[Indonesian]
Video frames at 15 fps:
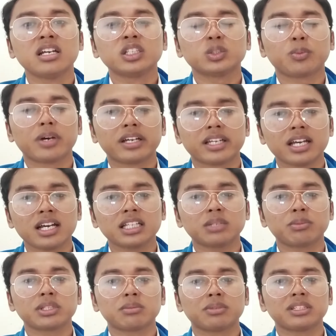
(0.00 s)
supaya
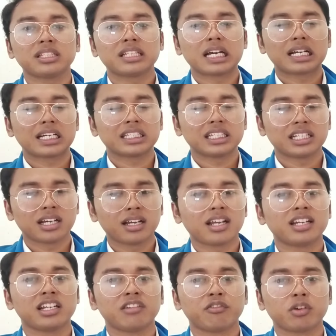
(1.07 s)
teman-teman tidak
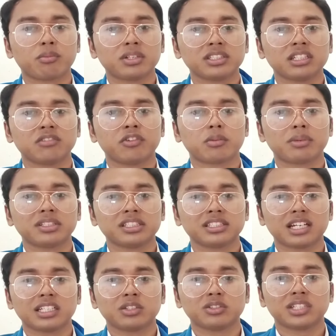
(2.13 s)
ketinggalan informasi-informasi
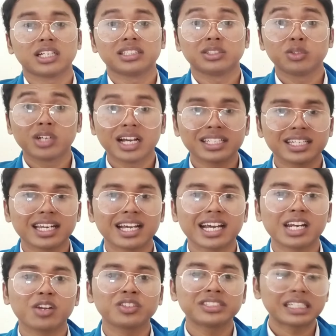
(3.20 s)
selanjutnya juga
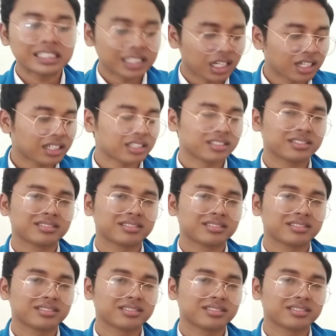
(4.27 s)
nyalakan loncengnya